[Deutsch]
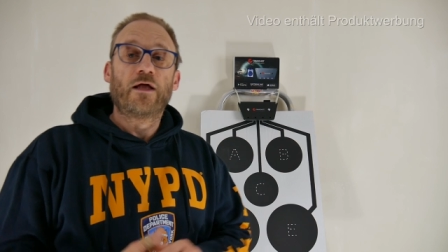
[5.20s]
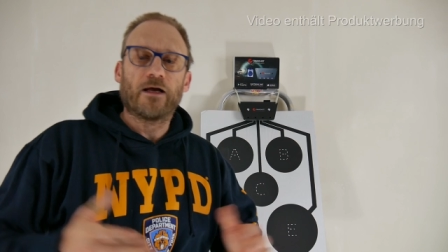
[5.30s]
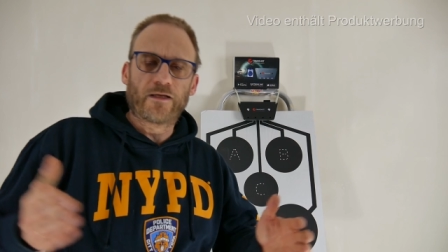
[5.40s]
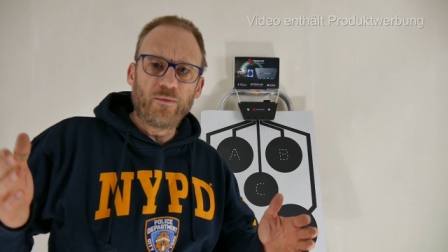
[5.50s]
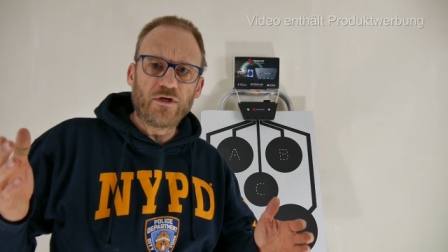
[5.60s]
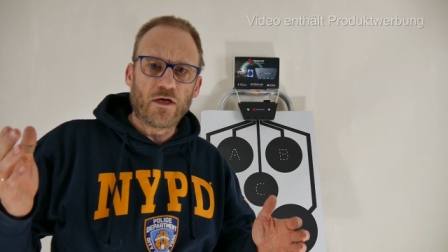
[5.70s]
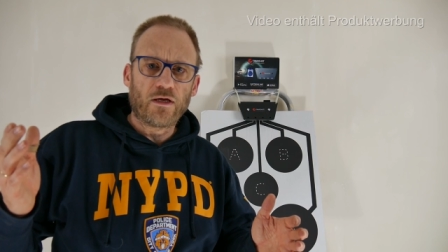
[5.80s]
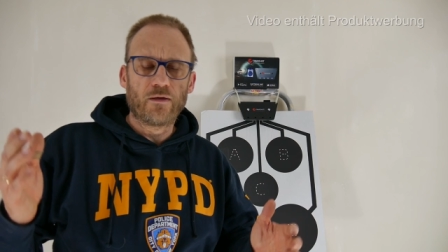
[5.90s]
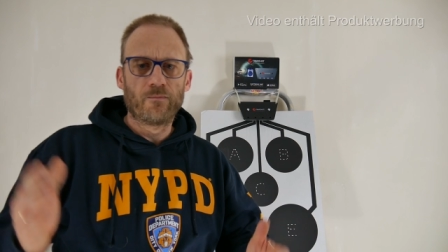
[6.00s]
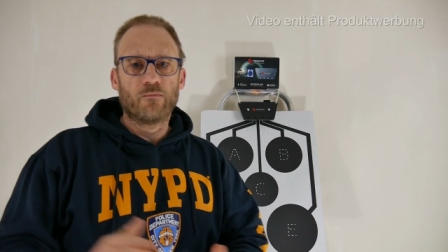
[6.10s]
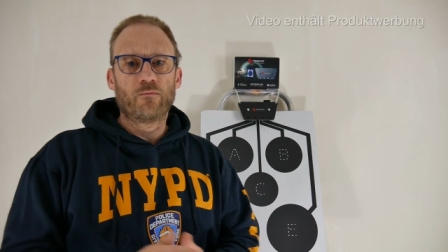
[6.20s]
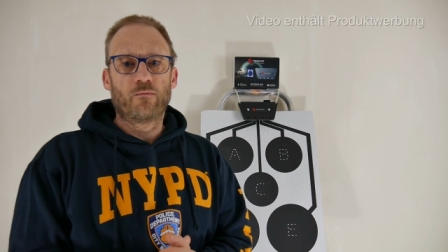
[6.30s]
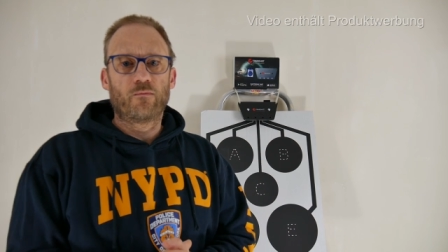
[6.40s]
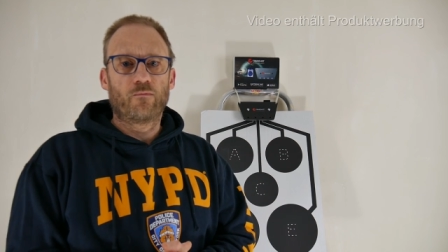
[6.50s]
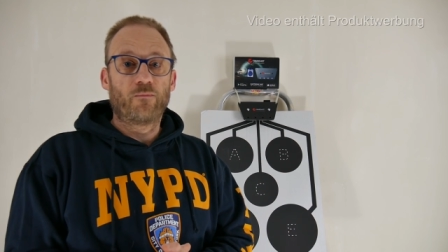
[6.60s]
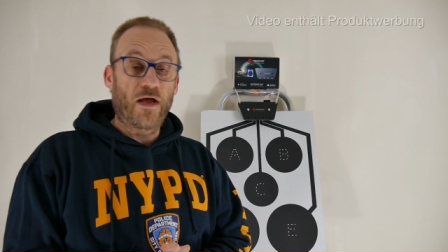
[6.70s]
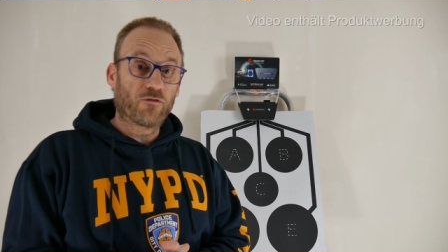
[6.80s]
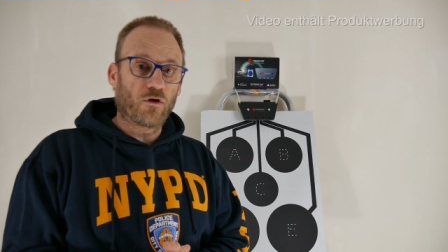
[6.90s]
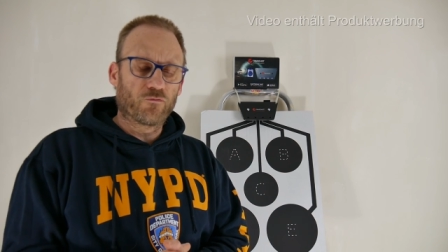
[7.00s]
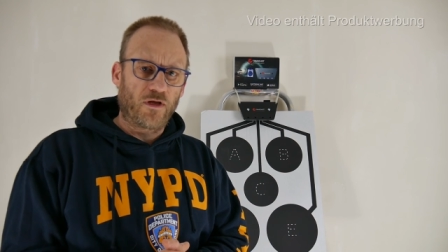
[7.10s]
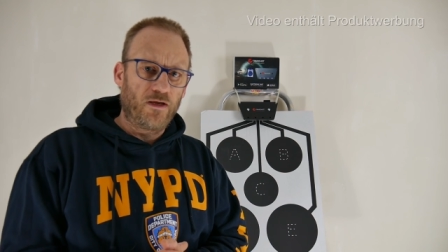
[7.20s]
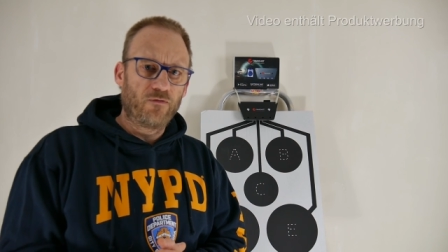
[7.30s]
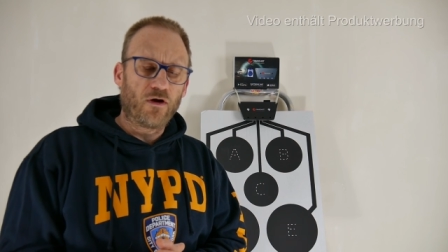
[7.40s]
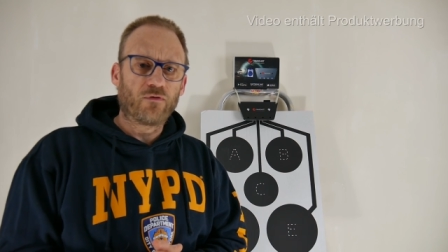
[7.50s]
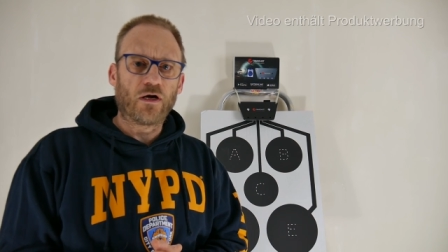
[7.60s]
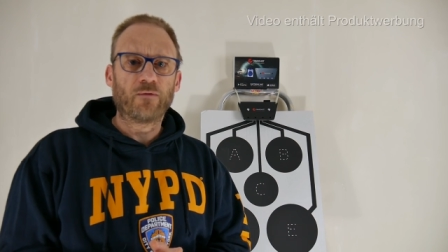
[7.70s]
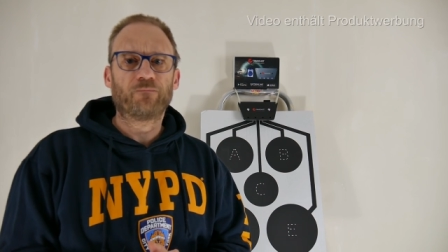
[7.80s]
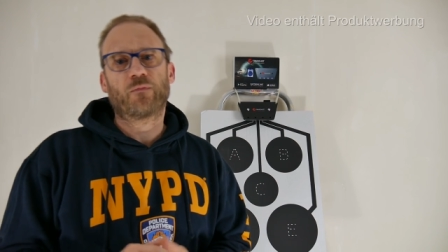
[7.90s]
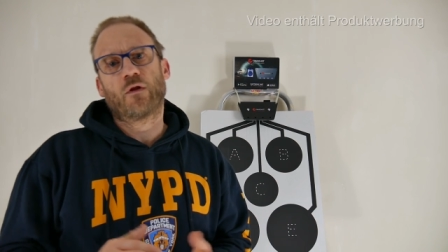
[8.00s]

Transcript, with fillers: Nachdem ich ja im März auf der IWA war,